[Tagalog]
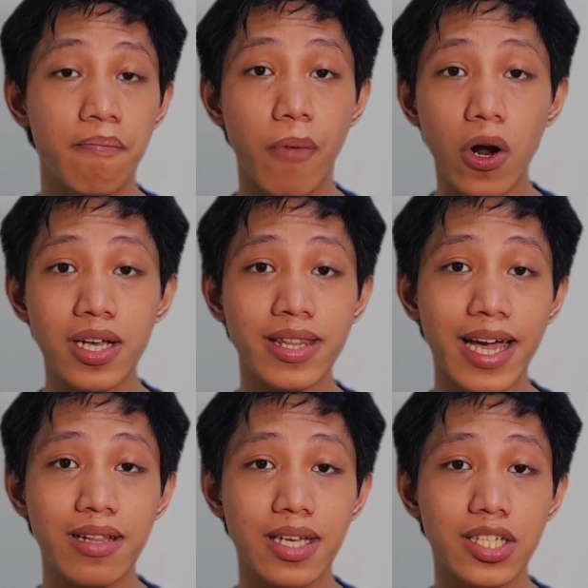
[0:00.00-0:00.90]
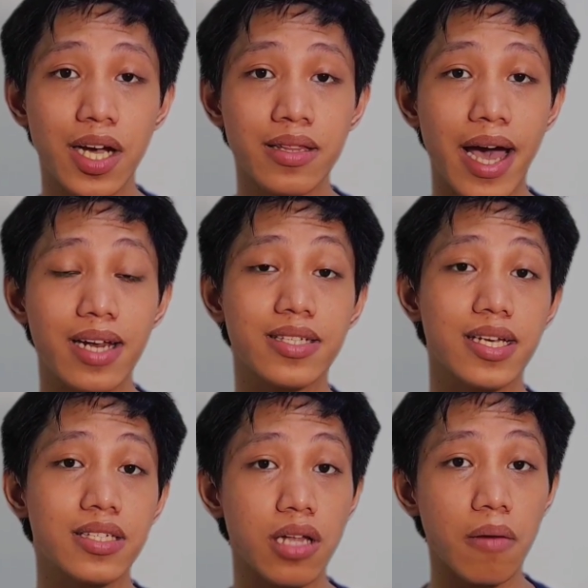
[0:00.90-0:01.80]
Volatile din siya dahil sa
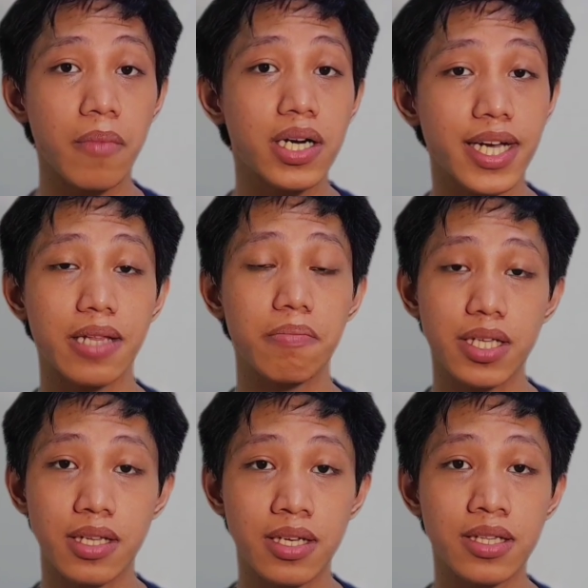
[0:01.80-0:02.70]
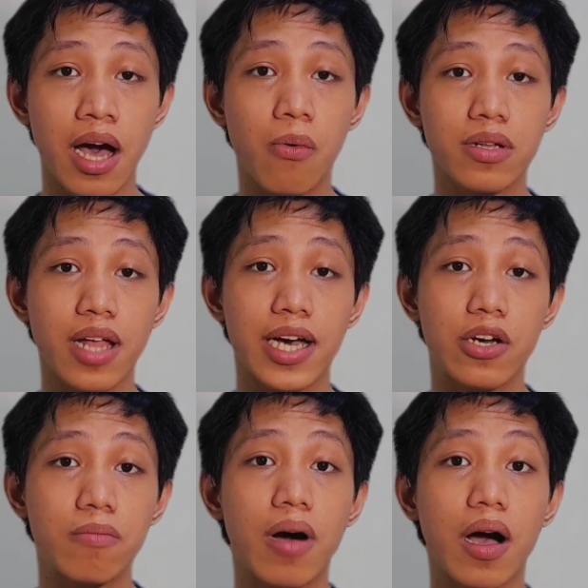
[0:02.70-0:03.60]
stock market may tinatawag
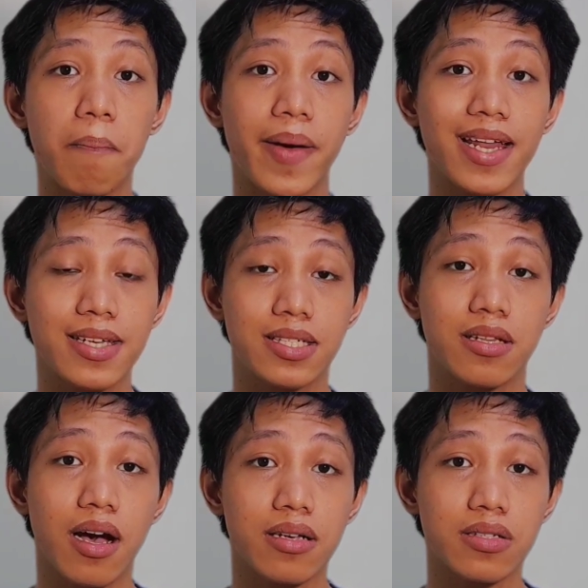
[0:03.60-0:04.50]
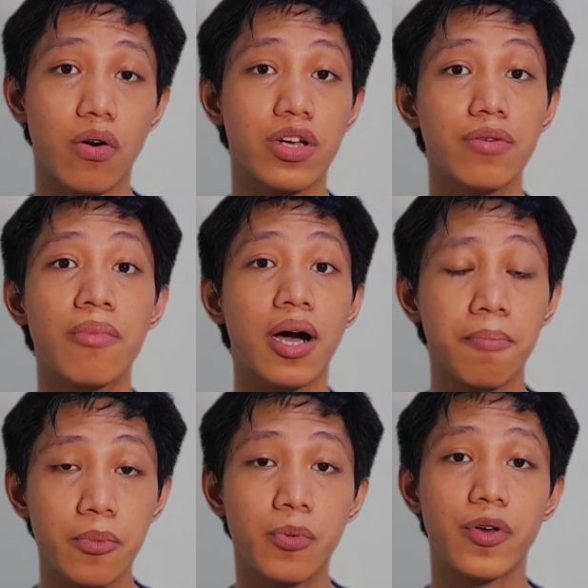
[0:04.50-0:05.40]
tayong mga penny stocks o yung mga
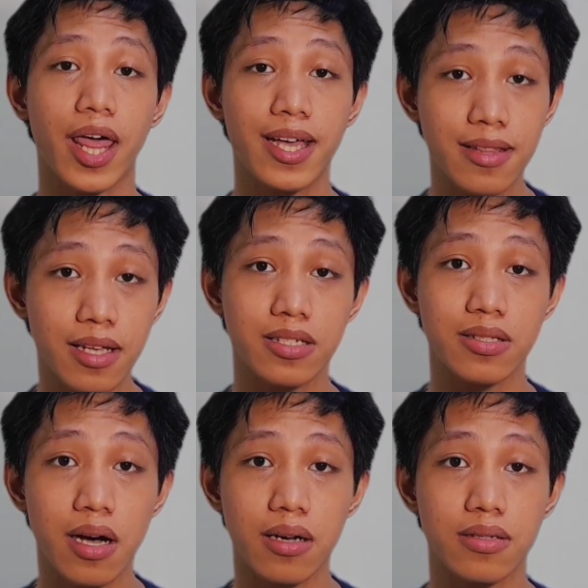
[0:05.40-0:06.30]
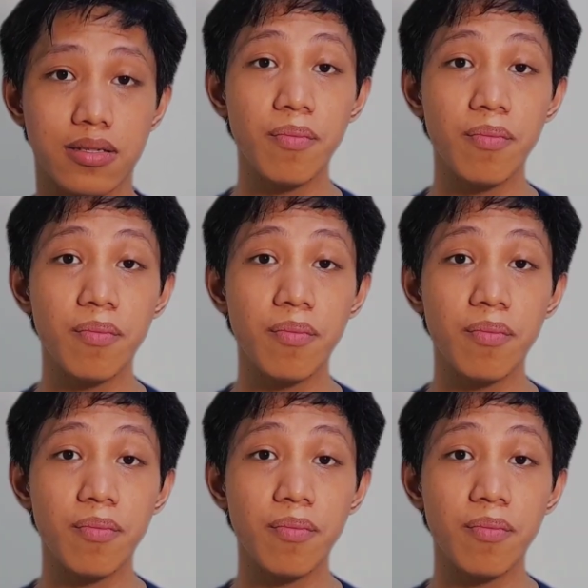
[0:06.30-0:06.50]
mumurahin na stocks.